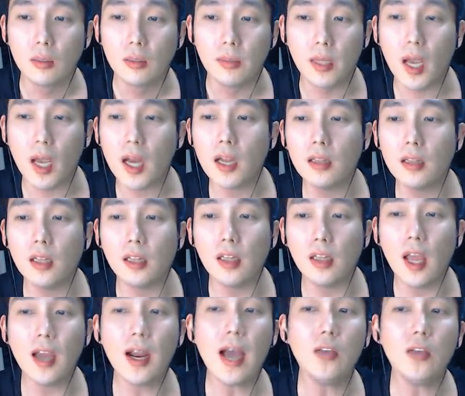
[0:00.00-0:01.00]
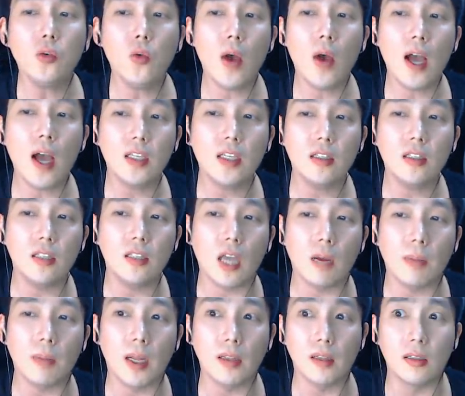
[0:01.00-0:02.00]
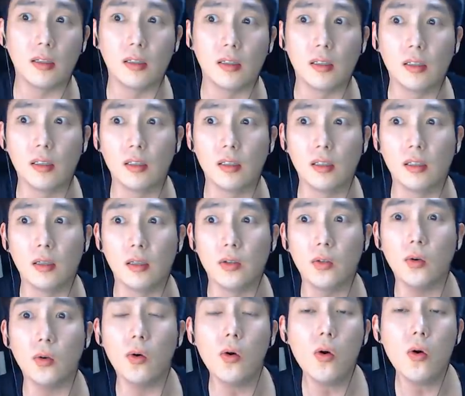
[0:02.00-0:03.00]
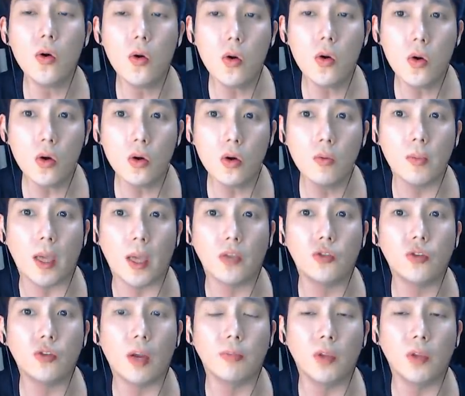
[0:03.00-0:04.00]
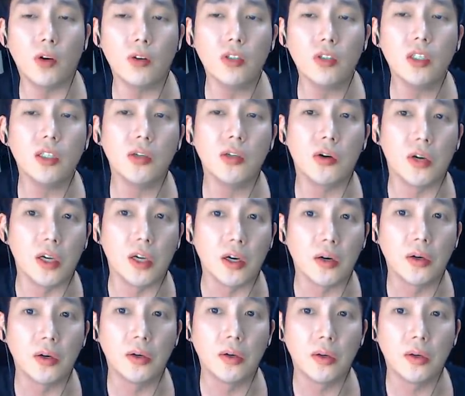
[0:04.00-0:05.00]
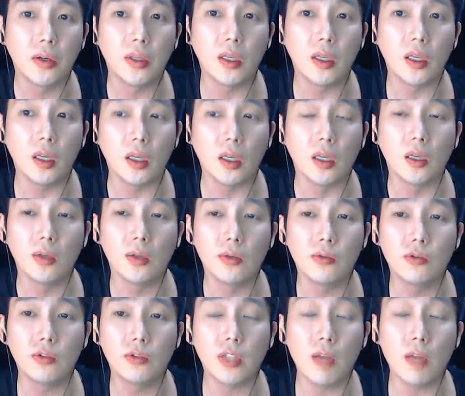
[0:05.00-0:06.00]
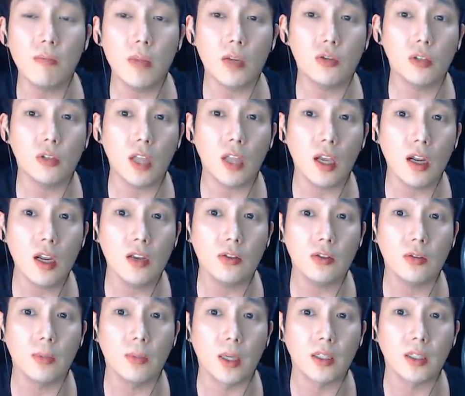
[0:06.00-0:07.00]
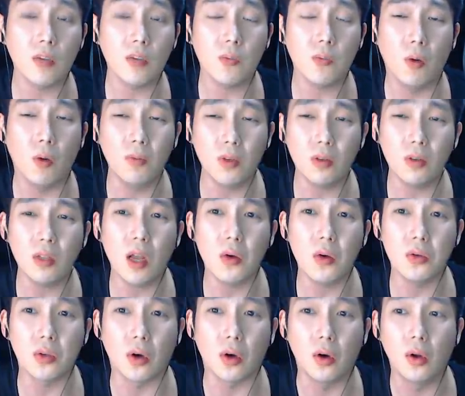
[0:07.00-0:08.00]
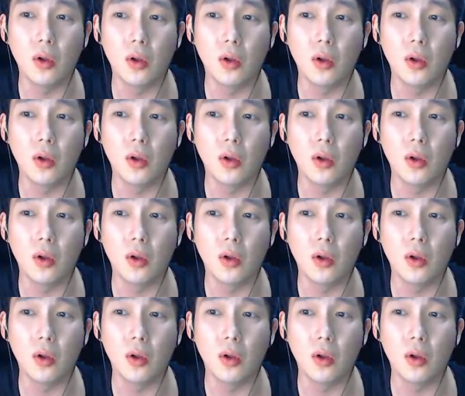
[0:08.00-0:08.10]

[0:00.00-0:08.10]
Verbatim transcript: 미안한데 테라 좋아하시는 양반들은 조금 맥주감 떨어지신 거예요. 예, 국산 맥주 테라에서 막 CF 엄청 나오죠.